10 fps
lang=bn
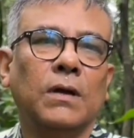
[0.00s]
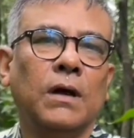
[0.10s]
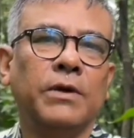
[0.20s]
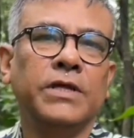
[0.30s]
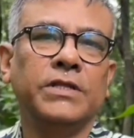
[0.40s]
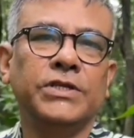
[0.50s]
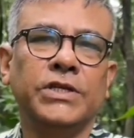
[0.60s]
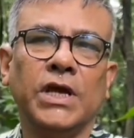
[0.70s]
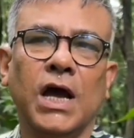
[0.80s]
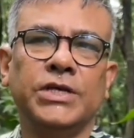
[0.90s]
আমাদের
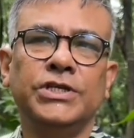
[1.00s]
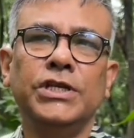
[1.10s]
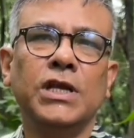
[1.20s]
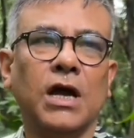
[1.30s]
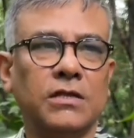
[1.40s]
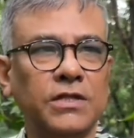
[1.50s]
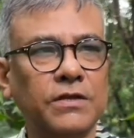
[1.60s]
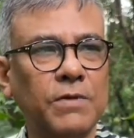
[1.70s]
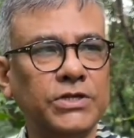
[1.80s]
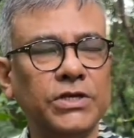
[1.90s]
দেশে আশ্বিন কার্তিক
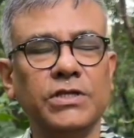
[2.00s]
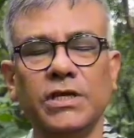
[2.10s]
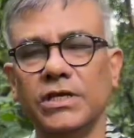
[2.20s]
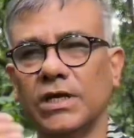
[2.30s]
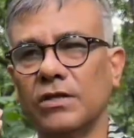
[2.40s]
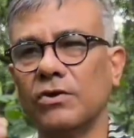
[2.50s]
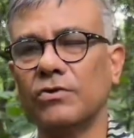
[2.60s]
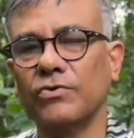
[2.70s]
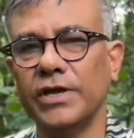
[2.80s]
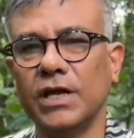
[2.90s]
মাসের দিকে
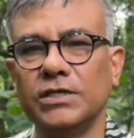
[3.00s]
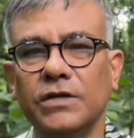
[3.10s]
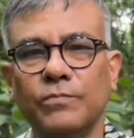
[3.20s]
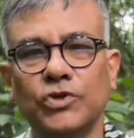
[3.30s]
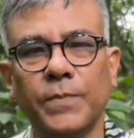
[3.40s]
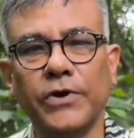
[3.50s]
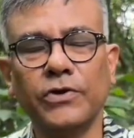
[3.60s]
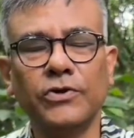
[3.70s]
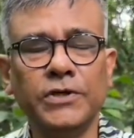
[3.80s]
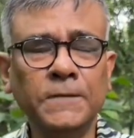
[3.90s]
সাধারণত এই গাছের পুষ্পায়ন
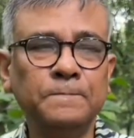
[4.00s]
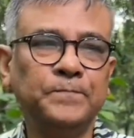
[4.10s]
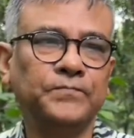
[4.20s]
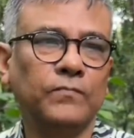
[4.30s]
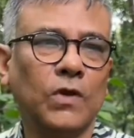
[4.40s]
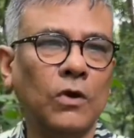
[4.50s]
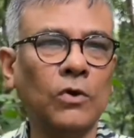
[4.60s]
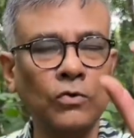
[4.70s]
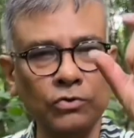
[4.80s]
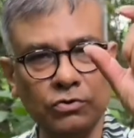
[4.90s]
ঘটে
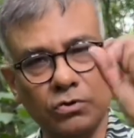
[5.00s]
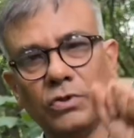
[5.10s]
হলুদ